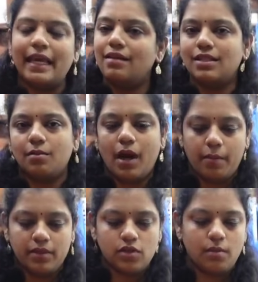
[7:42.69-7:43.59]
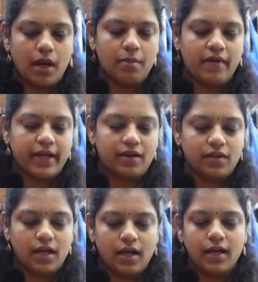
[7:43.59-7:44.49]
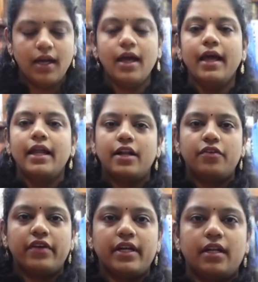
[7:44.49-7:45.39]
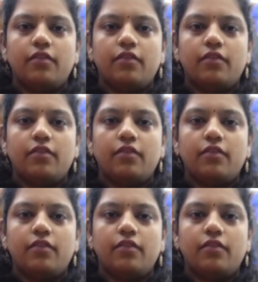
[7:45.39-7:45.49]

எழுபது ரூபாய் அப்படின்னு சொல்லி மாமா வாங்கிட்டு வந்தாங்க டிஃப்ரெண்ட்